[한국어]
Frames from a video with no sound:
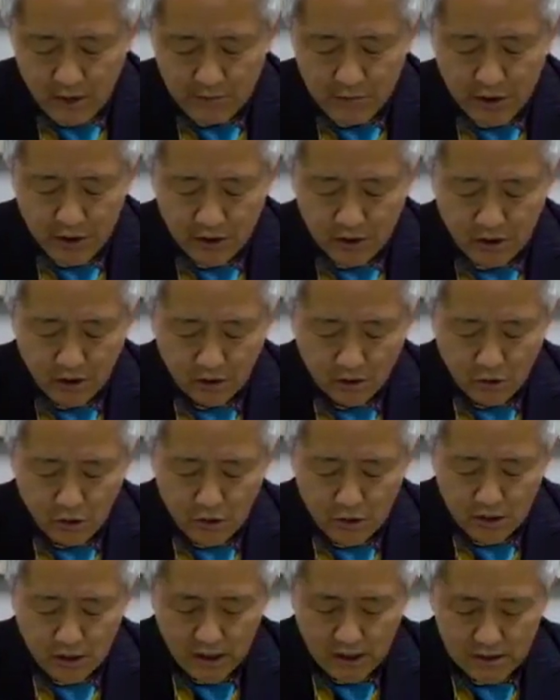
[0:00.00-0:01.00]
변형
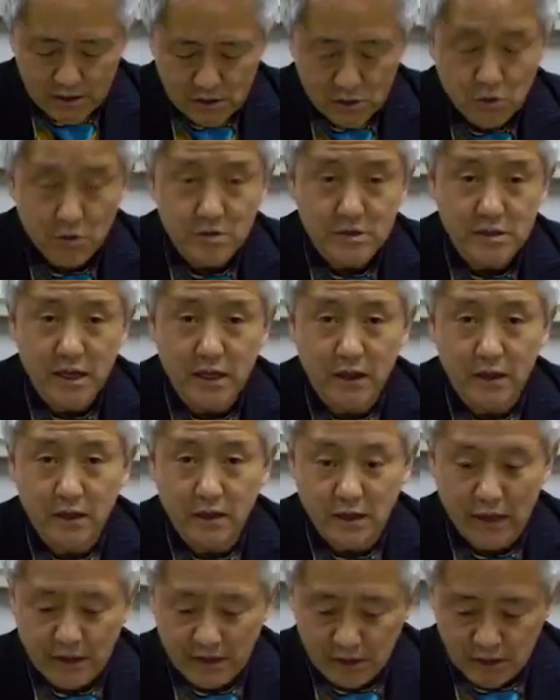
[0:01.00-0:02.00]
논란 속 새
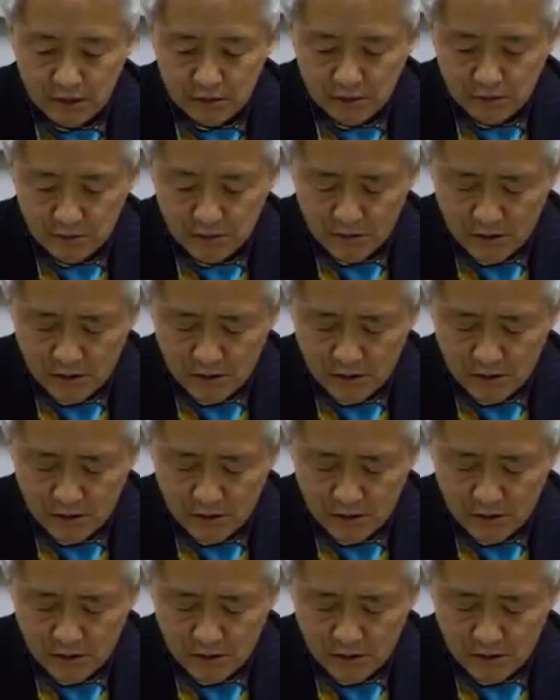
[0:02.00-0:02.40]
트렌드,